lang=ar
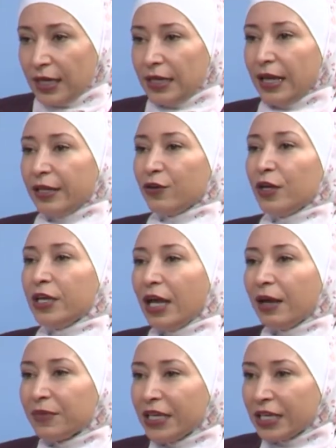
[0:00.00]
لانه
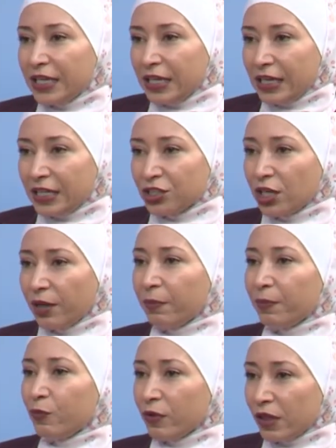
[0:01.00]
احنا عم نحكي
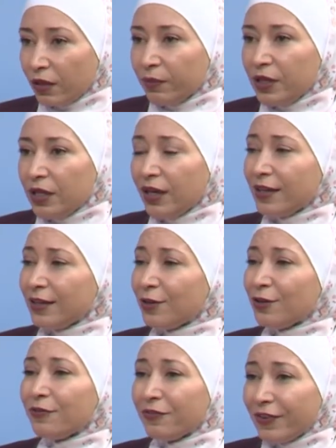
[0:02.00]
للشاب والصبيه
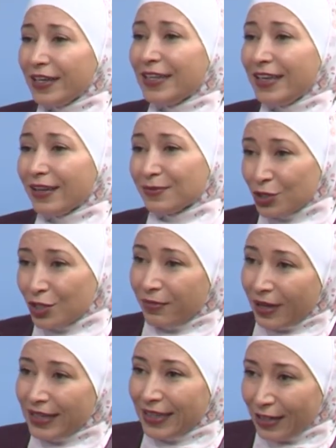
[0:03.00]
انه فعليا
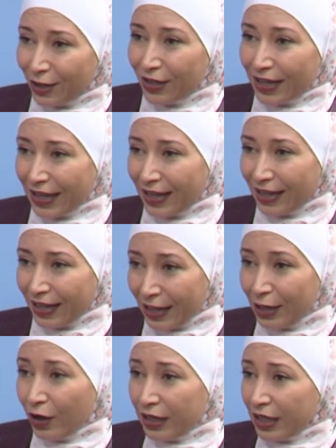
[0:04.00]
مجتمعك لك
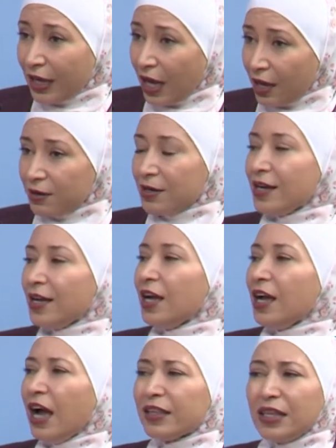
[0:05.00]
له عليك حق
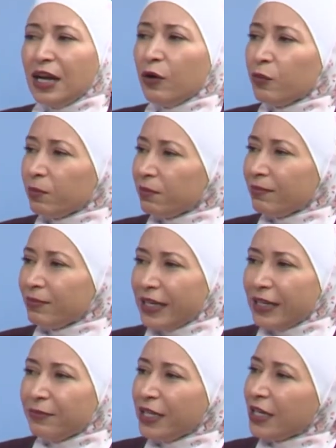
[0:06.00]
طبعا حتى لو
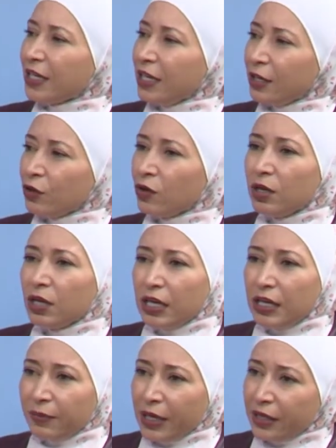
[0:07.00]
يعني بنحكي انه
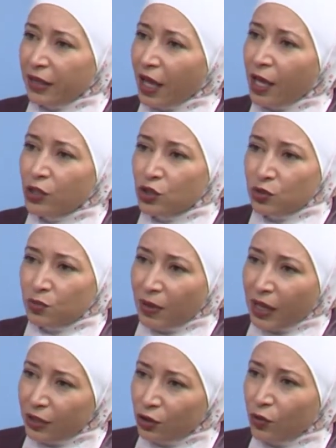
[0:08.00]
اللي محتاج
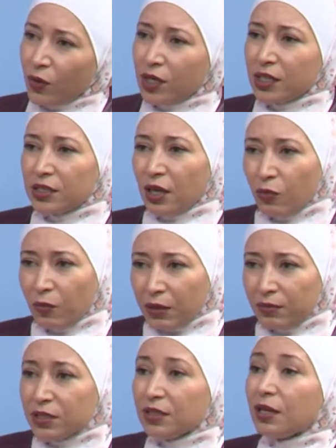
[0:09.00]
ما عنده وقت او
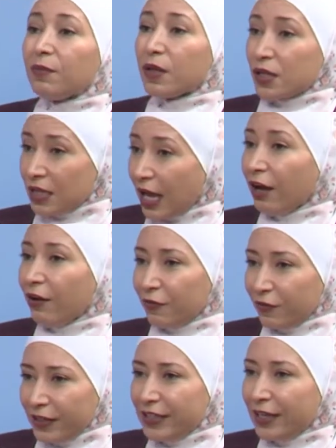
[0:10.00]
ما بيهدى بس لا
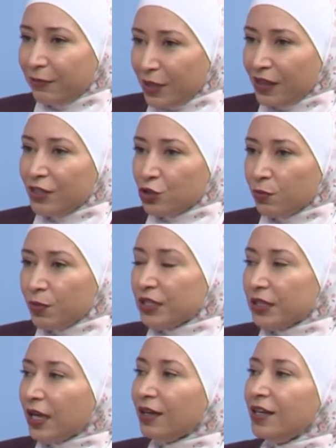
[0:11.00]
فعليا من
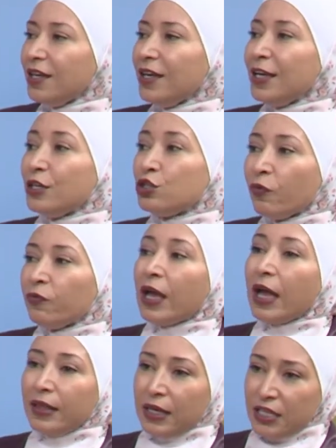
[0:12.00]
تجربتنا
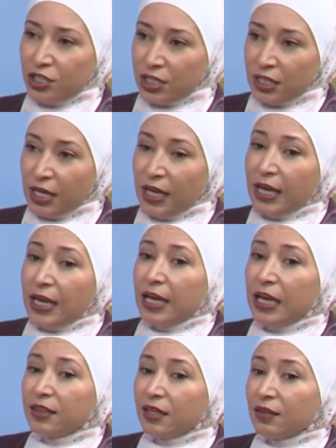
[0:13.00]
شفنا هذا الإشي
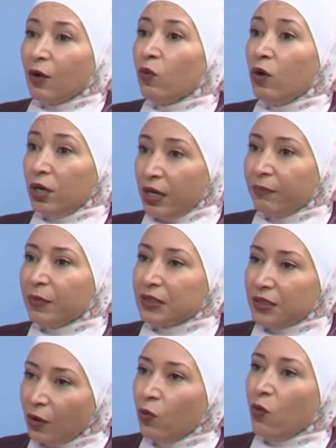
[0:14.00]
أوكي. التطوع لما
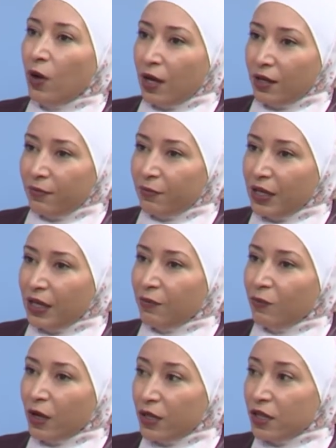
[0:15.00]
تطوع
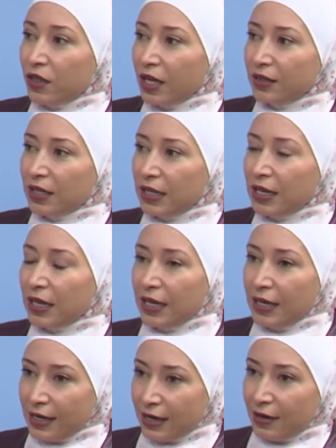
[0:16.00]
بمؤسسات
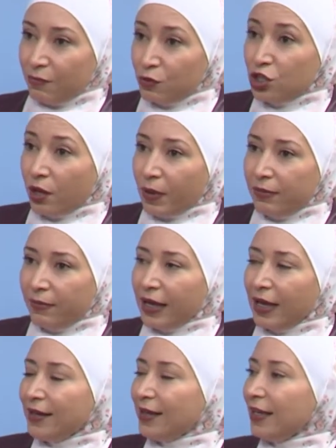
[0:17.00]
المجتمع
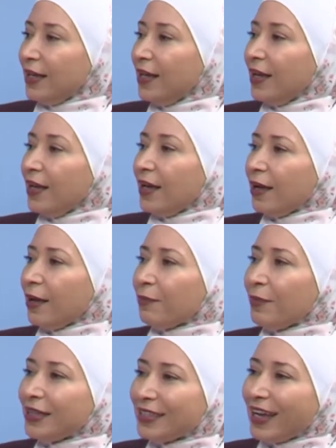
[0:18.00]
المحلي آه،
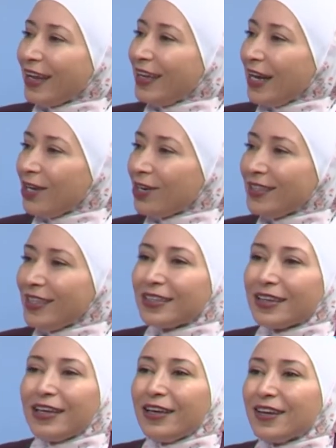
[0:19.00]
ما تتخيلي قد إيه
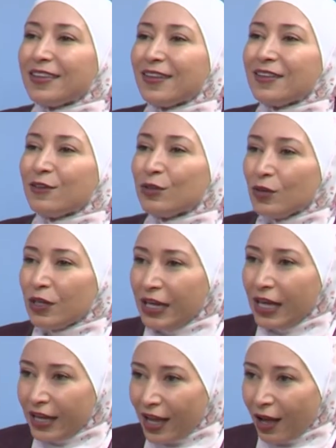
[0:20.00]
تغيرت نظرته
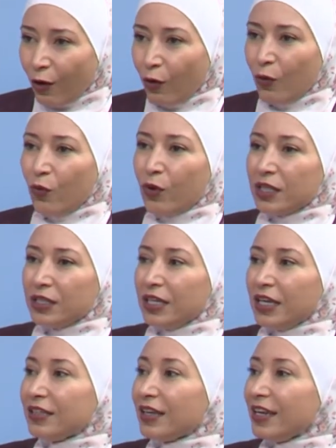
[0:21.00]
للحياة وقد
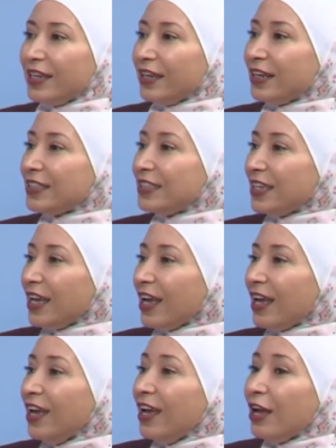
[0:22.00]
إيه تغيرت
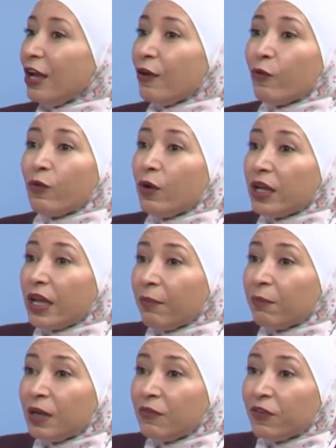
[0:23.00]
آه، آه،
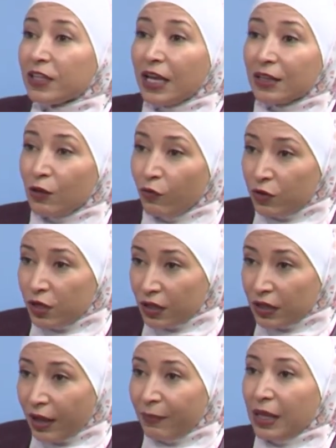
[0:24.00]
كم من فتحت له
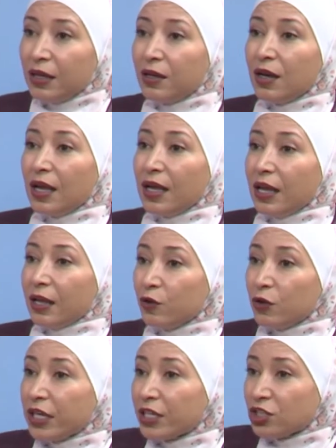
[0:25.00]
فرصة عمل
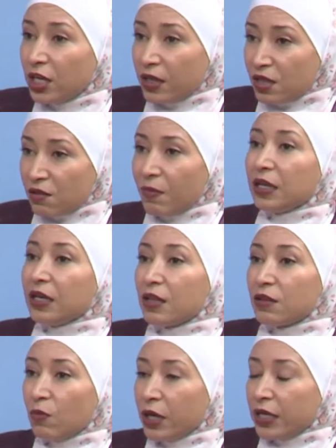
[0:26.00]
كونكشنز مع
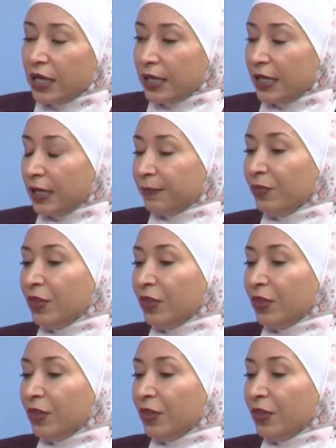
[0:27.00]
ناس معينين